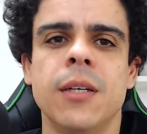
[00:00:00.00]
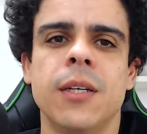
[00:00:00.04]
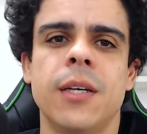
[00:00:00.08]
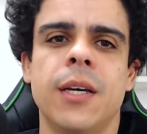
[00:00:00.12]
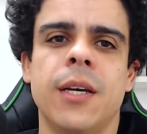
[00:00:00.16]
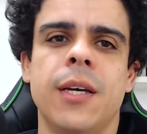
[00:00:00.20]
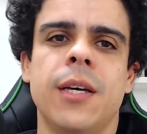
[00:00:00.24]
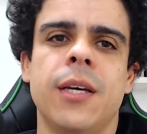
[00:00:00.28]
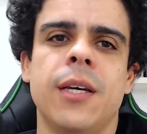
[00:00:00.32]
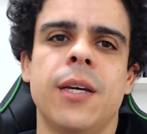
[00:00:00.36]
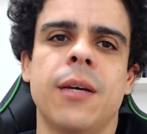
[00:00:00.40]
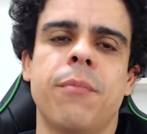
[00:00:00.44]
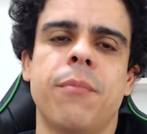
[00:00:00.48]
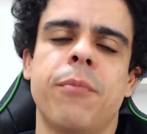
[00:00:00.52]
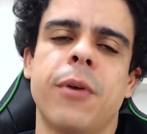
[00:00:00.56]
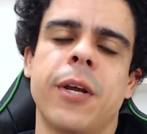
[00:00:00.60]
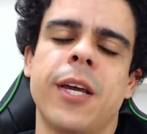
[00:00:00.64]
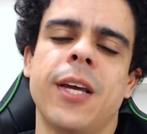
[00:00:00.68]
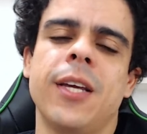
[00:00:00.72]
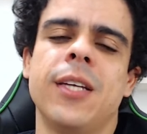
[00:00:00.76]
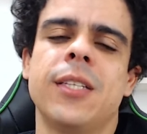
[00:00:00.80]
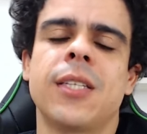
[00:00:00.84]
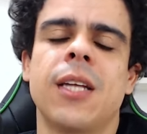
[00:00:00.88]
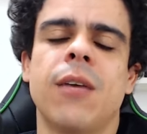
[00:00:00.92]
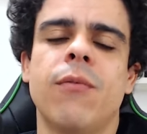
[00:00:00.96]
É, para
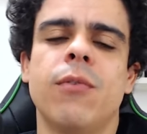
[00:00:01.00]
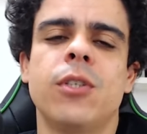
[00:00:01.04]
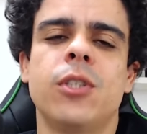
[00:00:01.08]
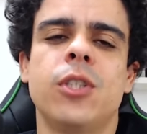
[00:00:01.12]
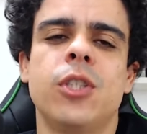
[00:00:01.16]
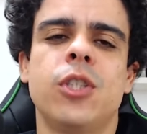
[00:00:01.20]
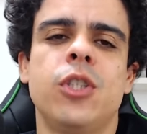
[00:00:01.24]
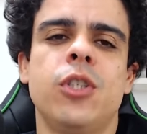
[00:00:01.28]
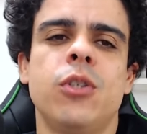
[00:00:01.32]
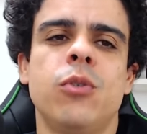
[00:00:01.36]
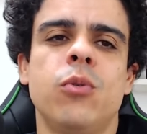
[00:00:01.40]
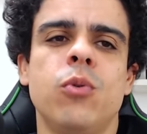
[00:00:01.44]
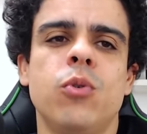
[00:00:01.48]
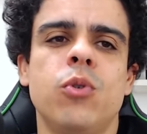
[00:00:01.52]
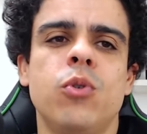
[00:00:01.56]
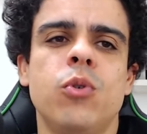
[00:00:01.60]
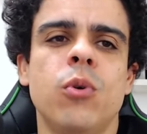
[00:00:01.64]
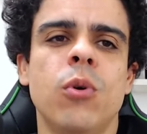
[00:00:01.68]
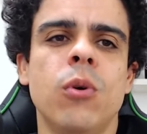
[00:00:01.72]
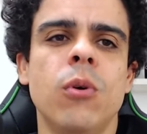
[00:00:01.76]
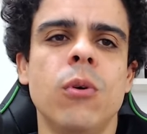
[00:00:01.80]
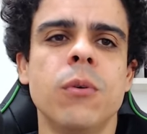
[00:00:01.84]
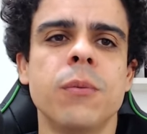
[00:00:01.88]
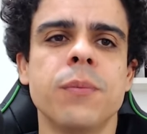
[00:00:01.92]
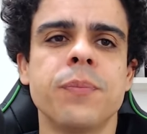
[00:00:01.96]
quem estava assistindo o
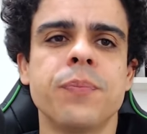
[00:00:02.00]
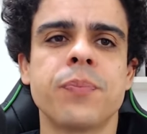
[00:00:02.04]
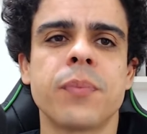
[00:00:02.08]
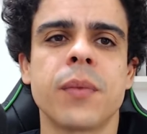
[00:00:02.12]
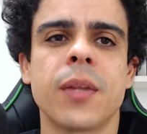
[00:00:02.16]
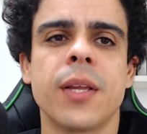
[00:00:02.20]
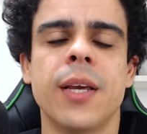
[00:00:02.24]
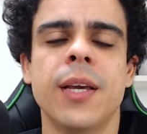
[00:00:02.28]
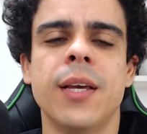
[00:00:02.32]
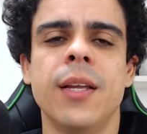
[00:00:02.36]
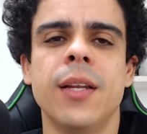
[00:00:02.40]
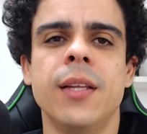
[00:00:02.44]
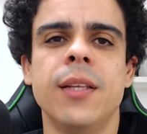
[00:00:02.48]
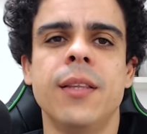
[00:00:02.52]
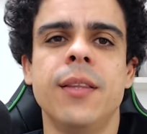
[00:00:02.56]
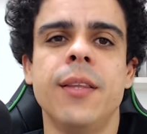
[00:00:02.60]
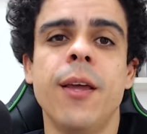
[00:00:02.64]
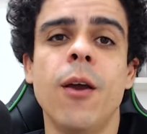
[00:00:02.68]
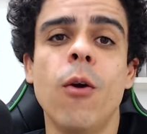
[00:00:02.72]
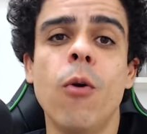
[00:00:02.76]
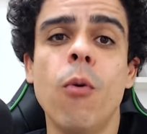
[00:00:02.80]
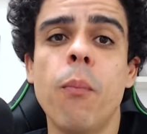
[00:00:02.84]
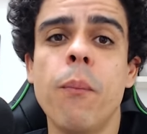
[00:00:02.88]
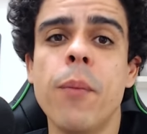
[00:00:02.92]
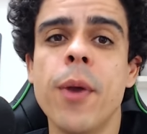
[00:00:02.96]
jogo, ele
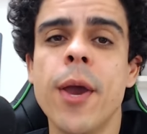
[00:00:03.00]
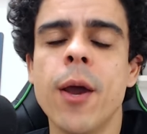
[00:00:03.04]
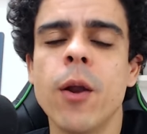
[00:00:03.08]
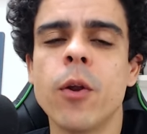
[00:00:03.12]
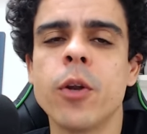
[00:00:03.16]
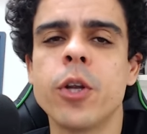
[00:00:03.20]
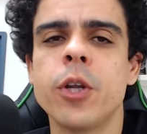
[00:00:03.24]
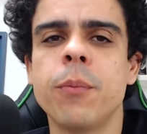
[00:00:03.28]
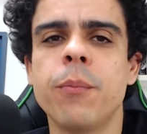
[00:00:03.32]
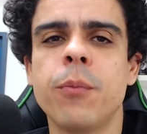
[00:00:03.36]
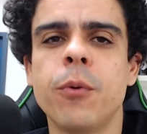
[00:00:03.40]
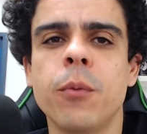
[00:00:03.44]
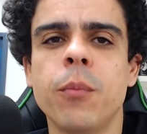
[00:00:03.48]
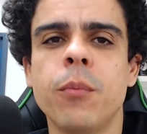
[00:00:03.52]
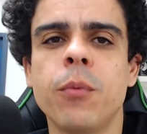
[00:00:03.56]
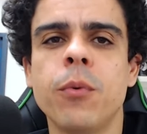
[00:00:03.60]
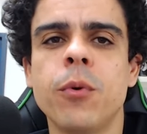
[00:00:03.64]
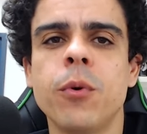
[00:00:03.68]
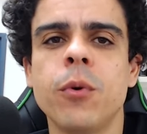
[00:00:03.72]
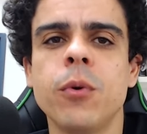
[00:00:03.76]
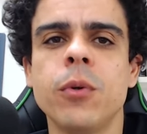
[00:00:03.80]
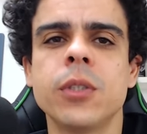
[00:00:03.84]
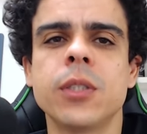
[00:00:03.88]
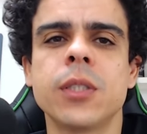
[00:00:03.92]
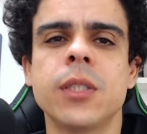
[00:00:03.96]
deu o pênalti pro
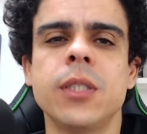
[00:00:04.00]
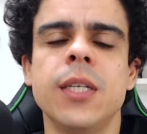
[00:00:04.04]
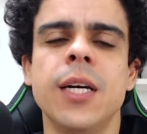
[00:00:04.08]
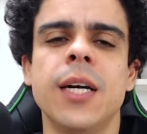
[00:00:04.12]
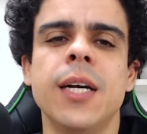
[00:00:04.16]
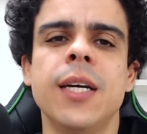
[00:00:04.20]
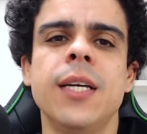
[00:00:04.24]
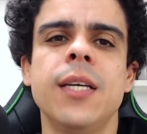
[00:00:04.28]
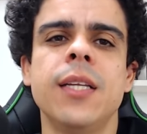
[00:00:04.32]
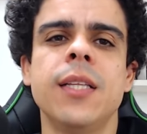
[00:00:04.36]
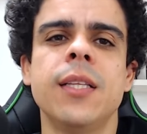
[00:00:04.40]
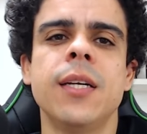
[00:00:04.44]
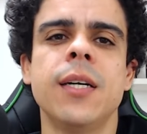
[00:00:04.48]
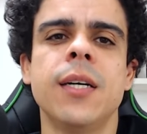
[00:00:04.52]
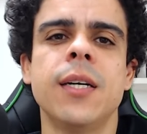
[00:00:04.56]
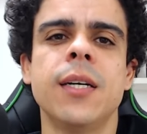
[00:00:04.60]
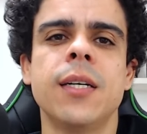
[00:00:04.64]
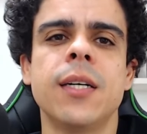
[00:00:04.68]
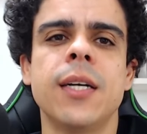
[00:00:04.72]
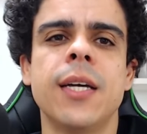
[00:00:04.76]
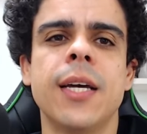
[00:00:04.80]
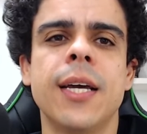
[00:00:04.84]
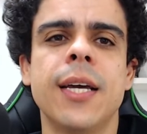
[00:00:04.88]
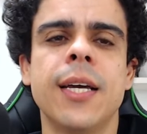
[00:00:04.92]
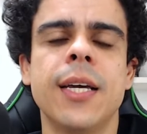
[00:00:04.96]
Brusque e ainda
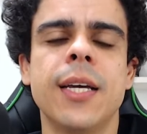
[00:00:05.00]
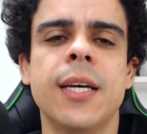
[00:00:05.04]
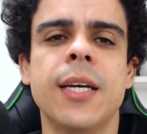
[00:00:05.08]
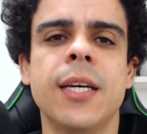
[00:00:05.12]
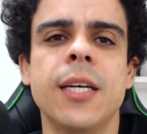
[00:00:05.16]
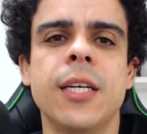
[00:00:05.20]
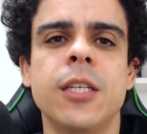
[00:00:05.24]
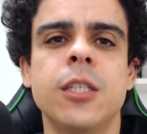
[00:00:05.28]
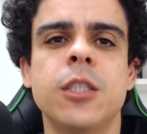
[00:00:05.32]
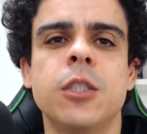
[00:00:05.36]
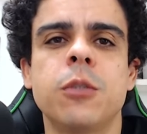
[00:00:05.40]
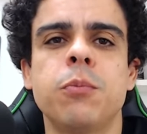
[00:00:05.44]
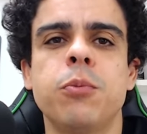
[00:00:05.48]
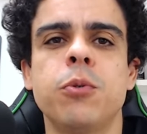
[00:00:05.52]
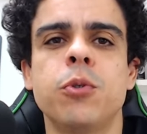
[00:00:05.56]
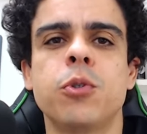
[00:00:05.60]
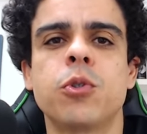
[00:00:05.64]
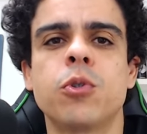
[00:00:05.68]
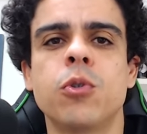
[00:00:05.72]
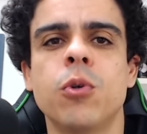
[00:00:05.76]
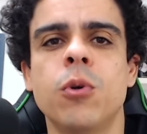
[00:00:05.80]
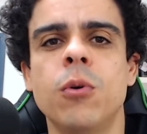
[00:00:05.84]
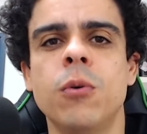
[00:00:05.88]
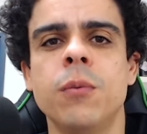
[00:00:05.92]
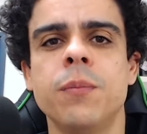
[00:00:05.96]
é,
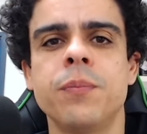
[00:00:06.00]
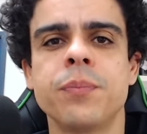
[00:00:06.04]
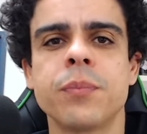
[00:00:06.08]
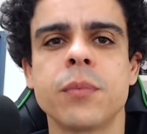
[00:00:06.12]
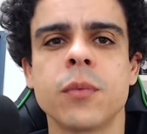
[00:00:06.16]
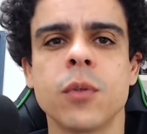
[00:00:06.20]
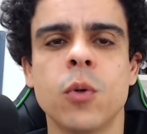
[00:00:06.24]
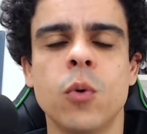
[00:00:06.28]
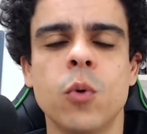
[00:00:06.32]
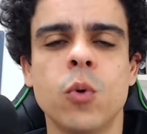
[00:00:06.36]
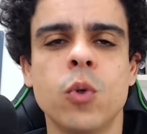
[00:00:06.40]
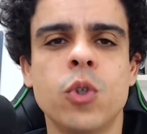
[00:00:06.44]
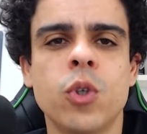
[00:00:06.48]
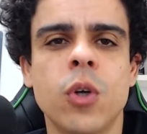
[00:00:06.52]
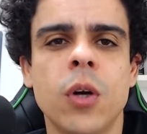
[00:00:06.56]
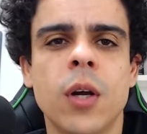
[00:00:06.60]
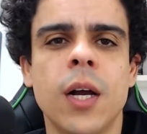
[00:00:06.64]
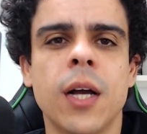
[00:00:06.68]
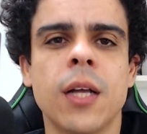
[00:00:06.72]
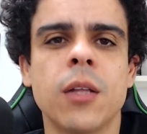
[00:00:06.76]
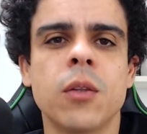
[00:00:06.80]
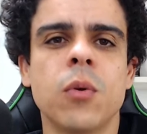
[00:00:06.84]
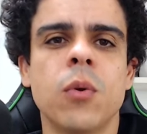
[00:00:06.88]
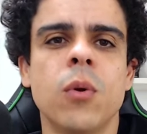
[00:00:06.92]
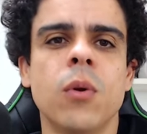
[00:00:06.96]
expulsou o
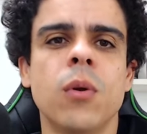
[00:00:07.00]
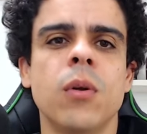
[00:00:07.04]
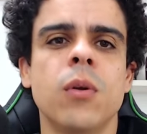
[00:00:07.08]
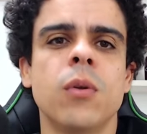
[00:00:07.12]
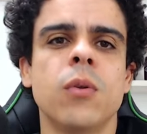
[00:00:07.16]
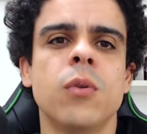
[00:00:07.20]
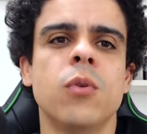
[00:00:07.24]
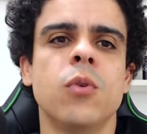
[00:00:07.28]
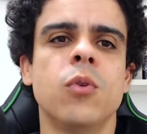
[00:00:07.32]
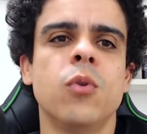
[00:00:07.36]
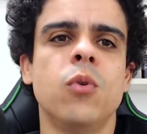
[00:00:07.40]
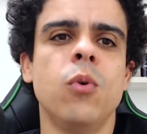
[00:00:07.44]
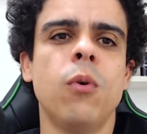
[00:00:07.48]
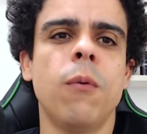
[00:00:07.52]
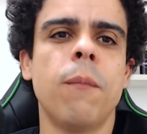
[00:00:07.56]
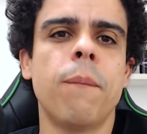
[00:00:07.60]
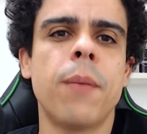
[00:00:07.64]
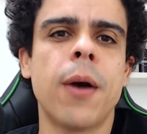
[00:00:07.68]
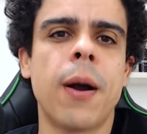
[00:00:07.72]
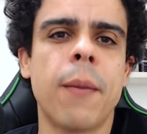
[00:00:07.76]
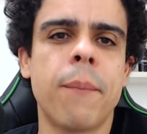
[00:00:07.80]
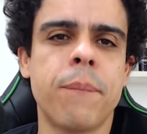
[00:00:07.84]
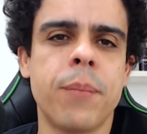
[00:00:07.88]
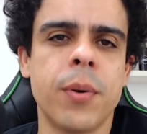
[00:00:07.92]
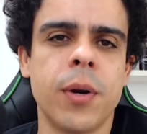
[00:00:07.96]
jogador do
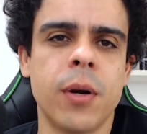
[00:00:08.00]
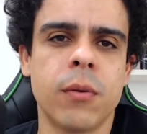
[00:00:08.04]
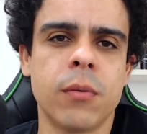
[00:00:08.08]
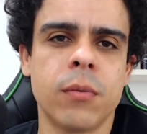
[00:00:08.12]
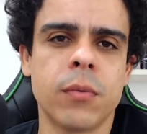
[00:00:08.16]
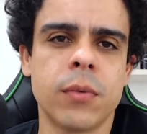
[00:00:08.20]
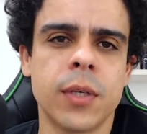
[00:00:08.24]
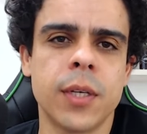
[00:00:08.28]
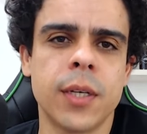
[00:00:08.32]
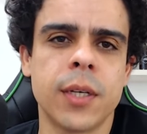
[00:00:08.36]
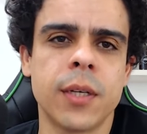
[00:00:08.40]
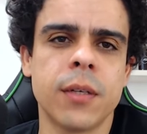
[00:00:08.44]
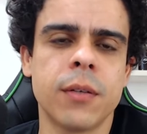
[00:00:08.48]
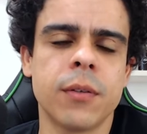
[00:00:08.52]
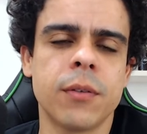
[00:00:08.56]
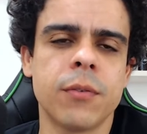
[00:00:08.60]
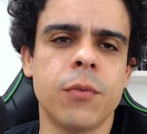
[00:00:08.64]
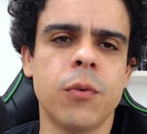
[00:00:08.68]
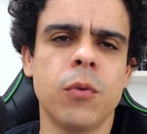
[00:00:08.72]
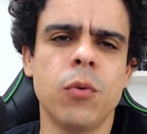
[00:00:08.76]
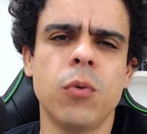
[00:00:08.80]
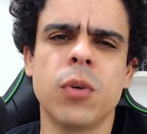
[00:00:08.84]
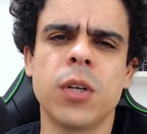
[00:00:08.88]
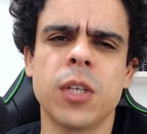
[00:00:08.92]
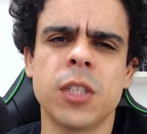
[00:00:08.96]
Papão, né?
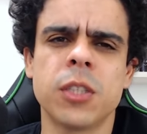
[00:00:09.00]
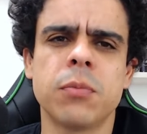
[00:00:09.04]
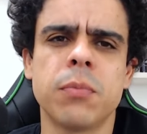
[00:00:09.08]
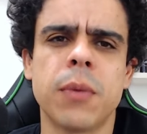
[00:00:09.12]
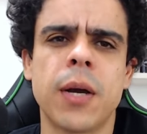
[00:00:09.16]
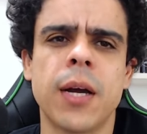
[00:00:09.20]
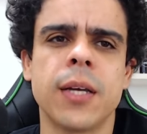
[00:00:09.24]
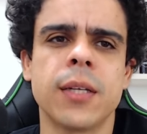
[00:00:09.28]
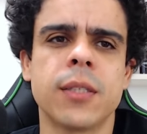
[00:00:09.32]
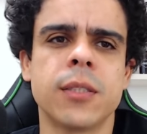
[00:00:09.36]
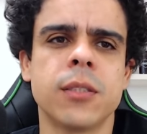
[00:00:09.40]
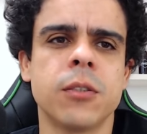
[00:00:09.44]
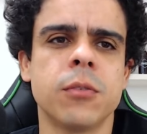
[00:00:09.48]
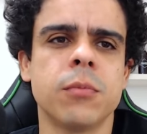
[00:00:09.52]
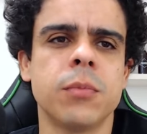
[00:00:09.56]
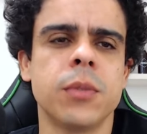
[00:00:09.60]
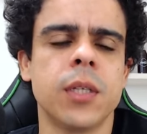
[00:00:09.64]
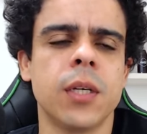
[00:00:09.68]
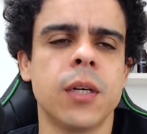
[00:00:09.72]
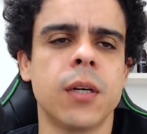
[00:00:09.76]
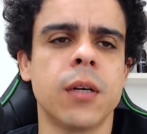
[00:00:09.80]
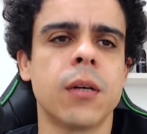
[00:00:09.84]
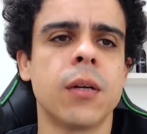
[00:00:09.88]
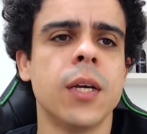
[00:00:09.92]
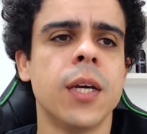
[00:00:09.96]
Foi o Lucas Maia, se eu não me
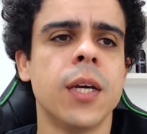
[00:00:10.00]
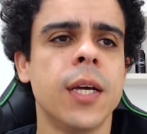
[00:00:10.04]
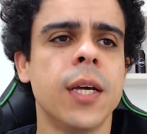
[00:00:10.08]
engano.